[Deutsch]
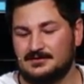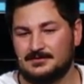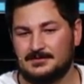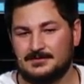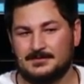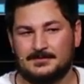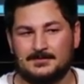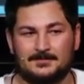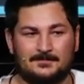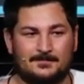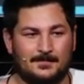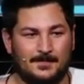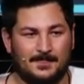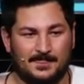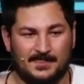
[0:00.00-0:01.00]

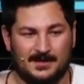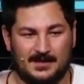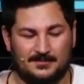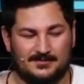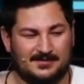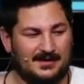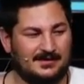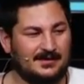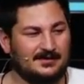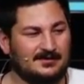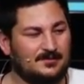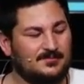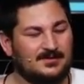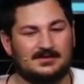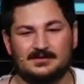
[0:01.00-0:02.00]
dann habe ich keine
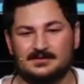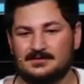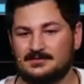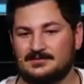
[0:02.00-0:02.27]
anderen Mittel.